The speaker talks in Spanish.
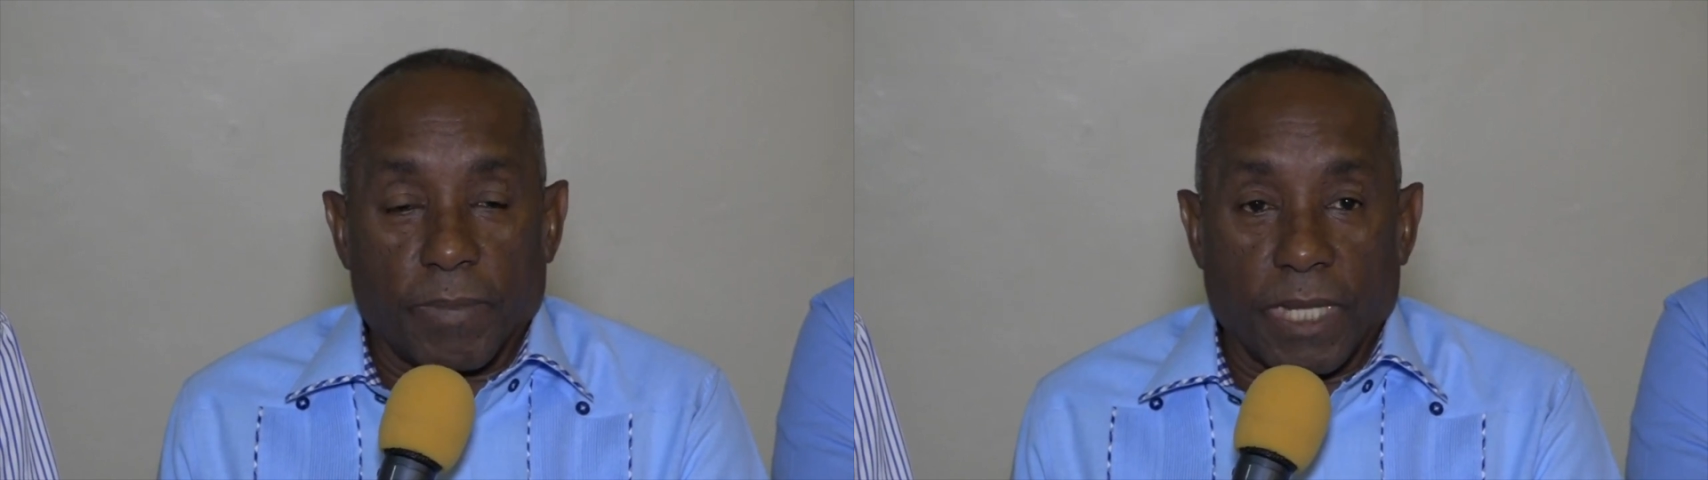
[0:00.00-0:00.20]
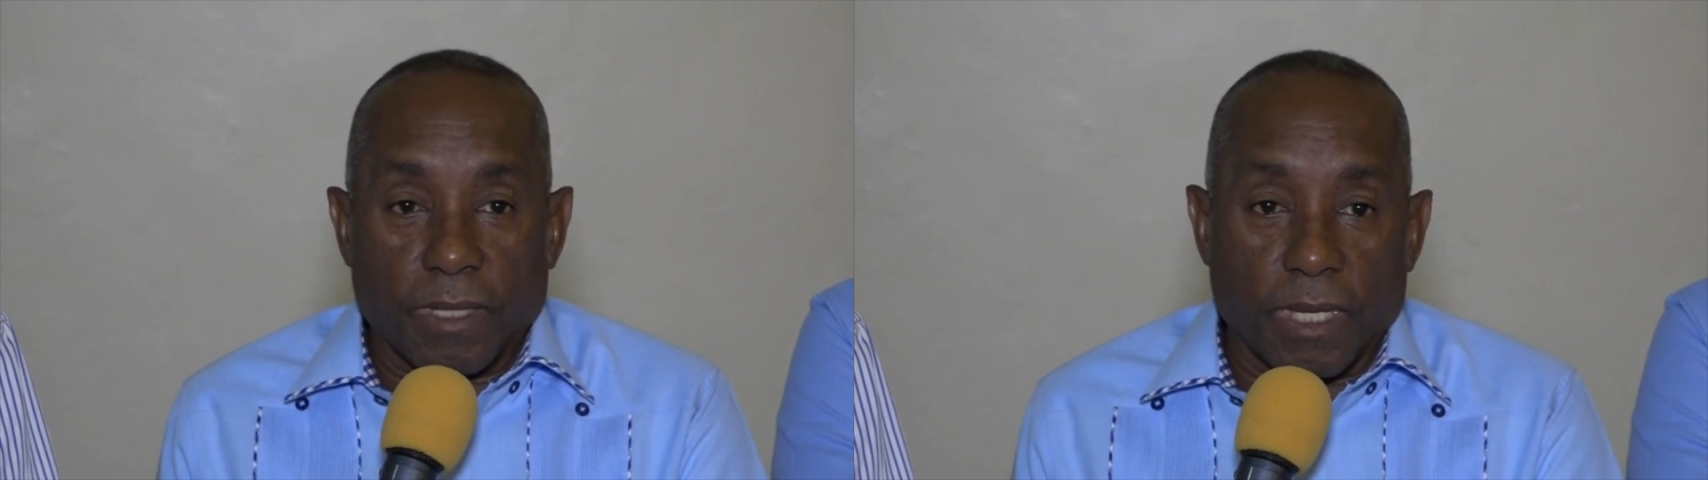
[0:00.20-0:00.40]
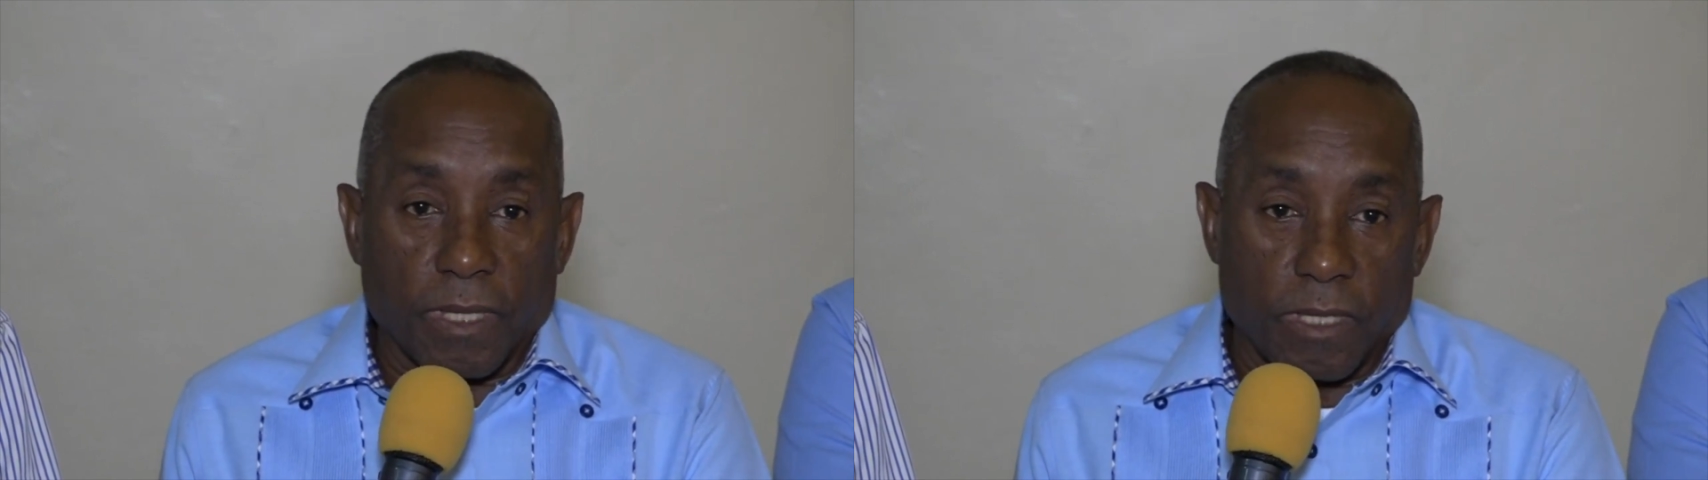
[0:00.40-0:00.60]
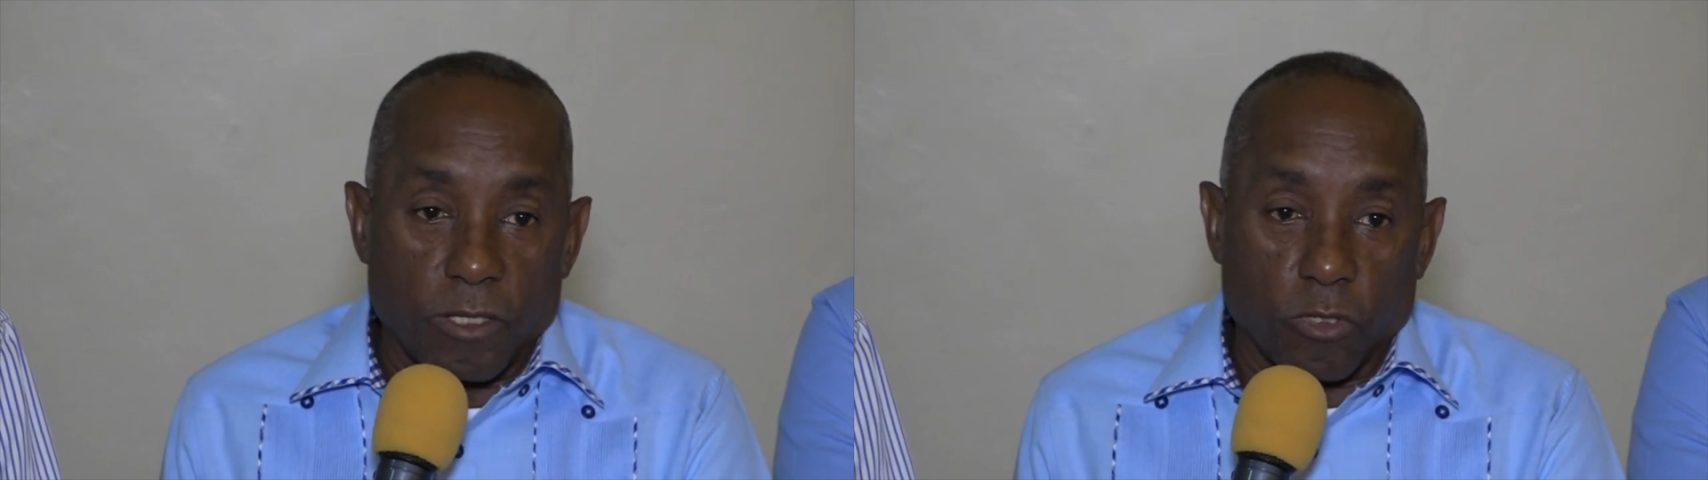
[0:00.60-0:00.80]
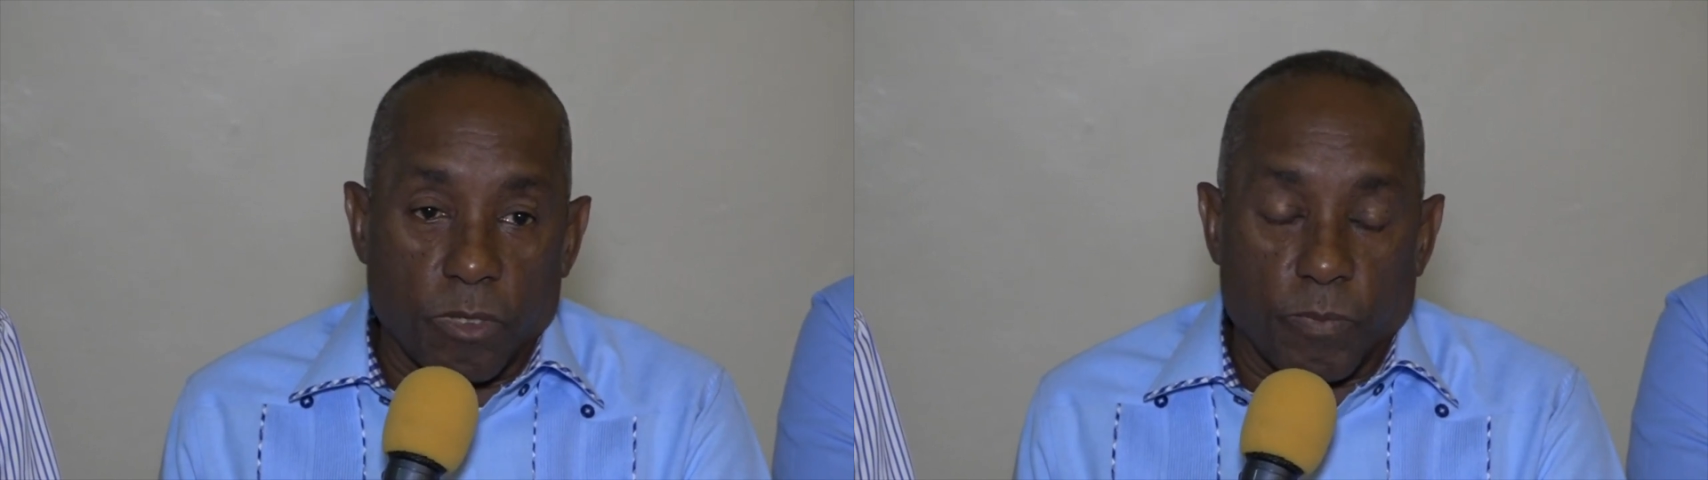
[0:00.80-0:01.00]
práctica de
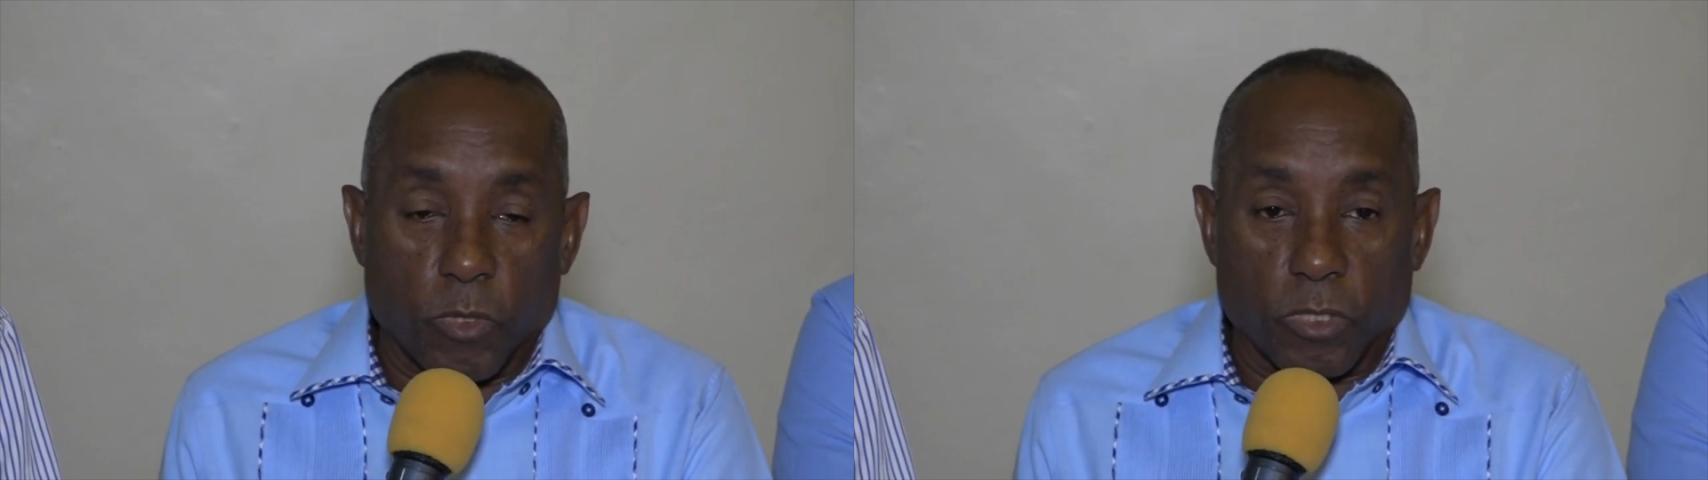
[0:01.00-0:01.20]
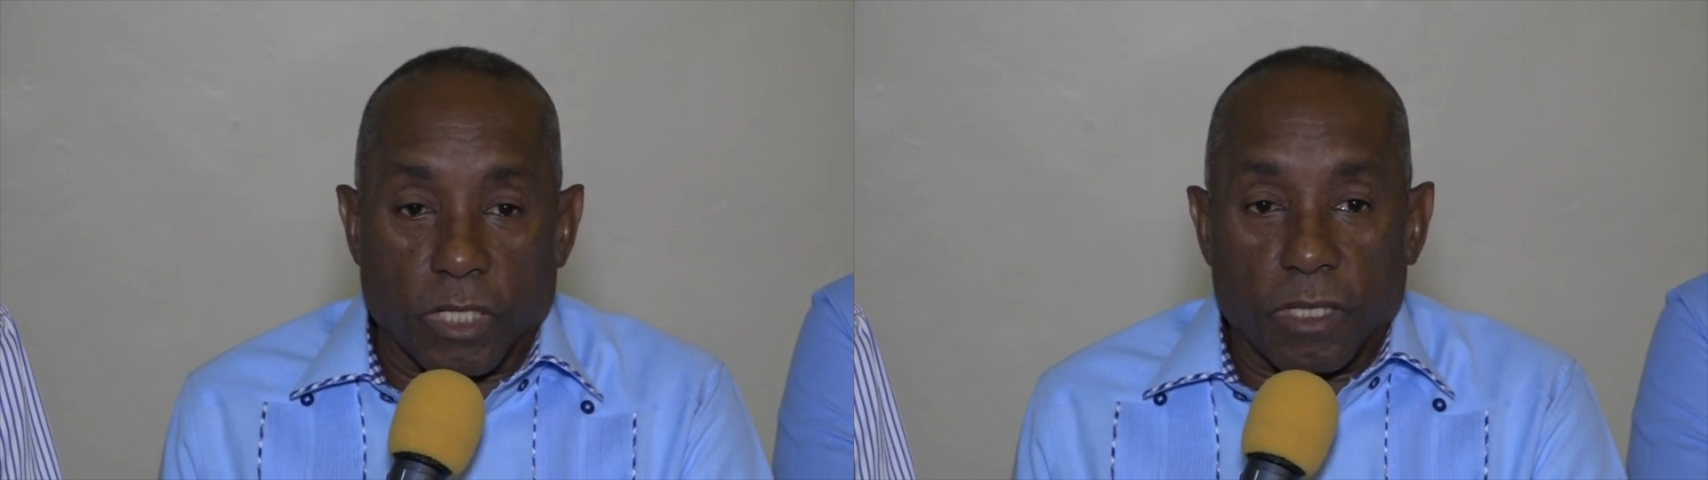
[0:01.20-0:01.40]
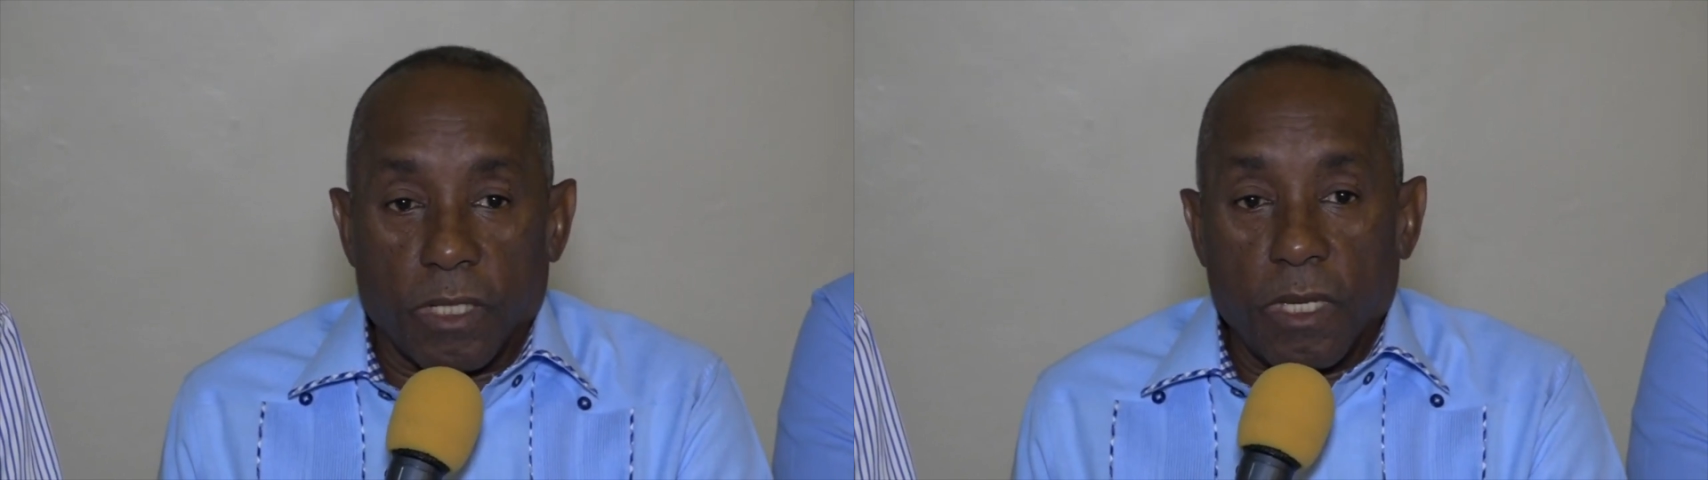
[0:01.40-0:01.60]
dicho deporte